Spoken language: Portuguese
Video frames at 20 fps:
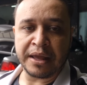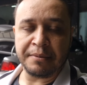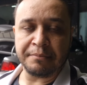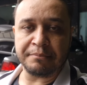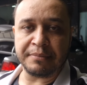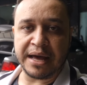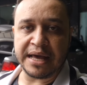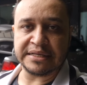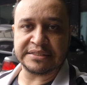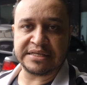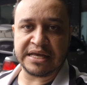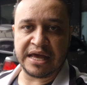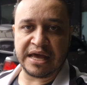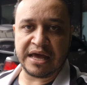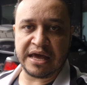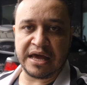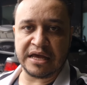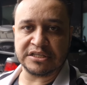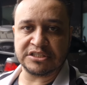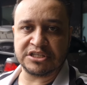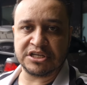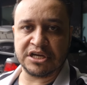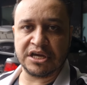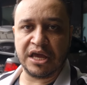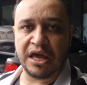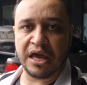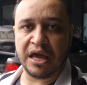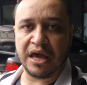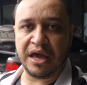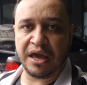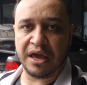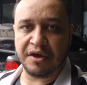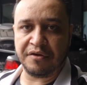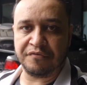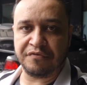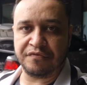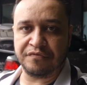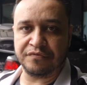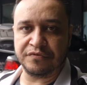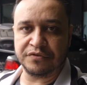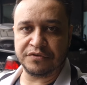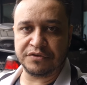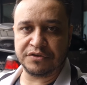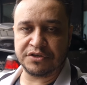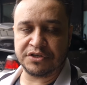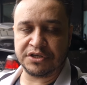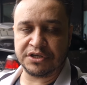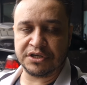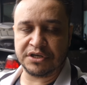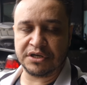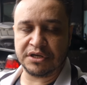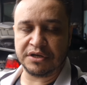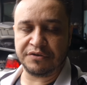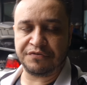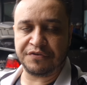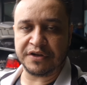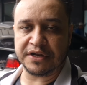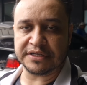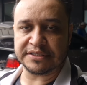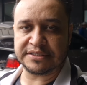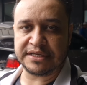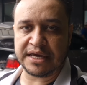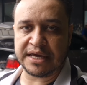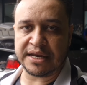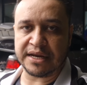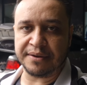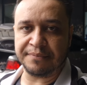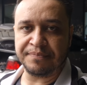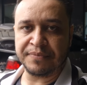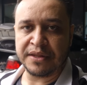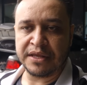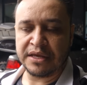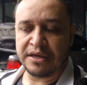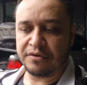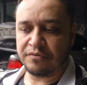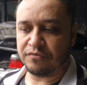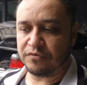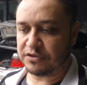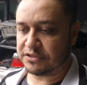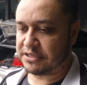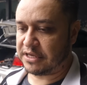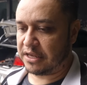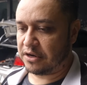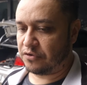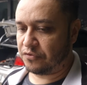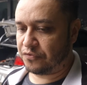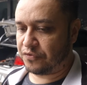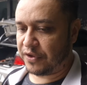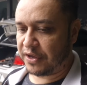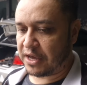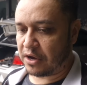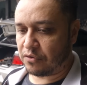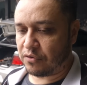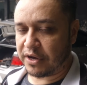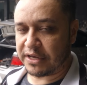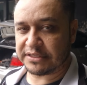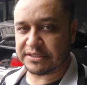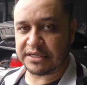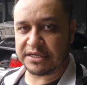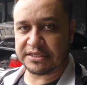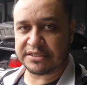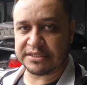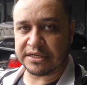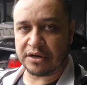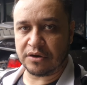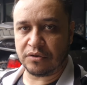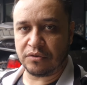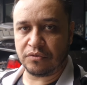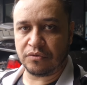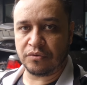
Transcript: Mas é de, de financeira, você não fica com restrição